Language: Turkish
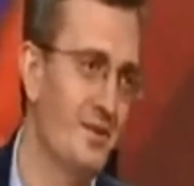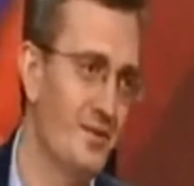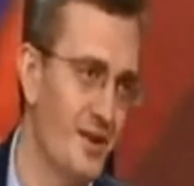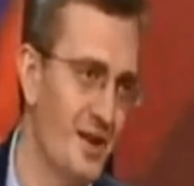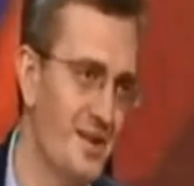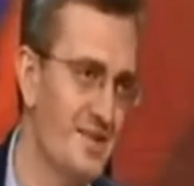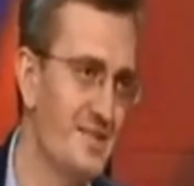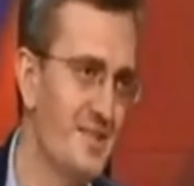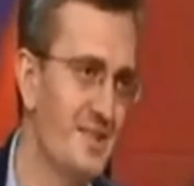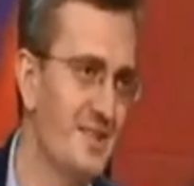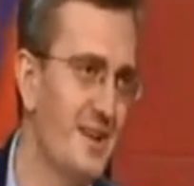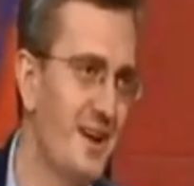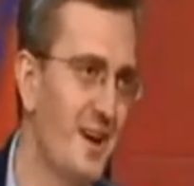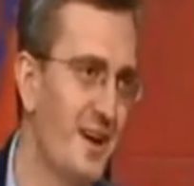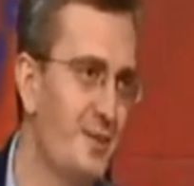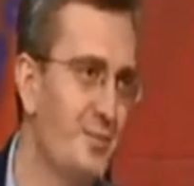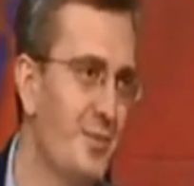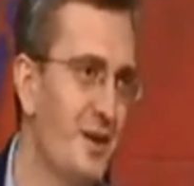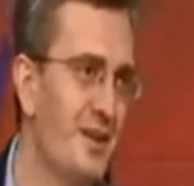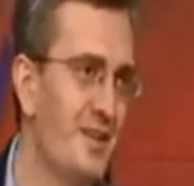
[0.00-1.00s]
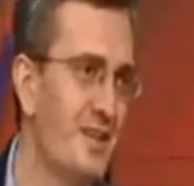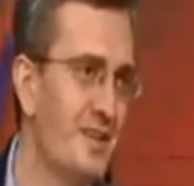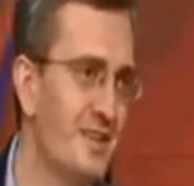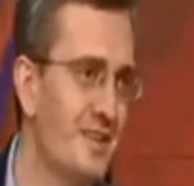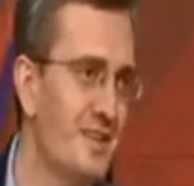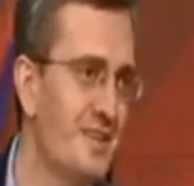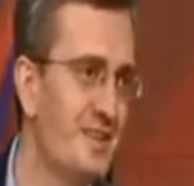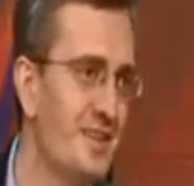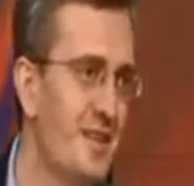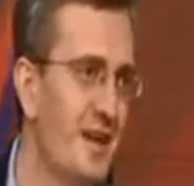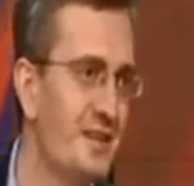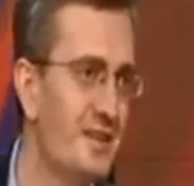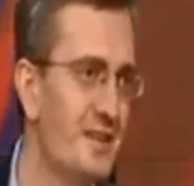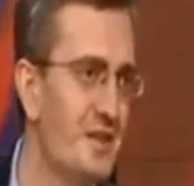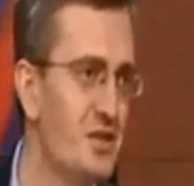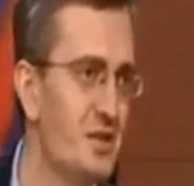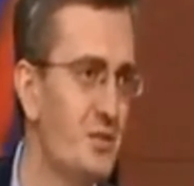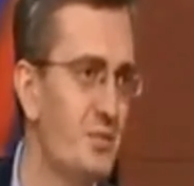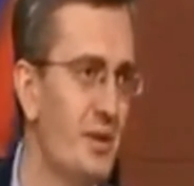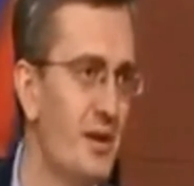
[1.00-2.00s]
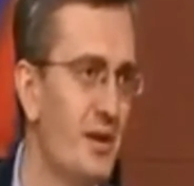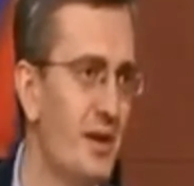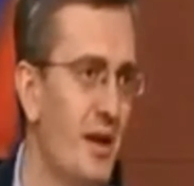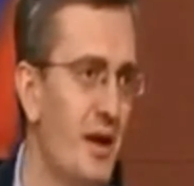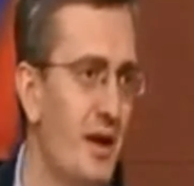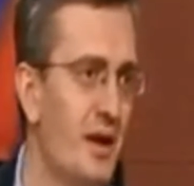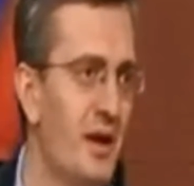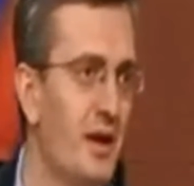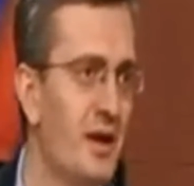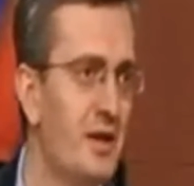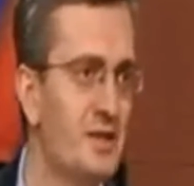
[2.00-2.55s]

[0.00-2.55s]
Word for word: Fransa'da, Almanya'daki iktidar değişimleriyle.